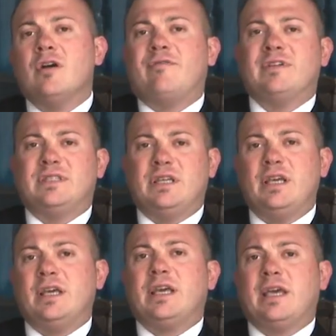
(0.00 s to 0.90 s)
fa
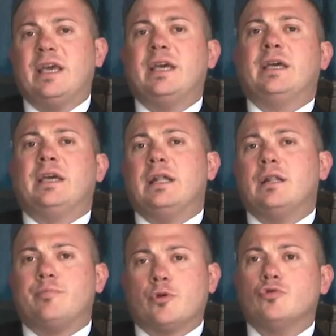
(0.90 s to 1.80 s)
sì che eh,
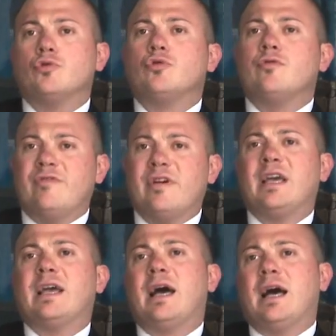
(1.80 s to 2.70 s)
il prodotto
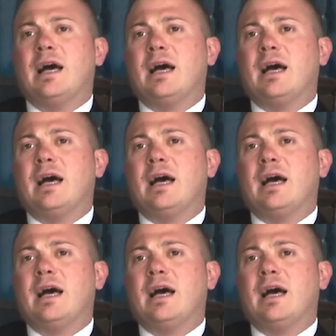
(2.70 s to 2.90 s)
venga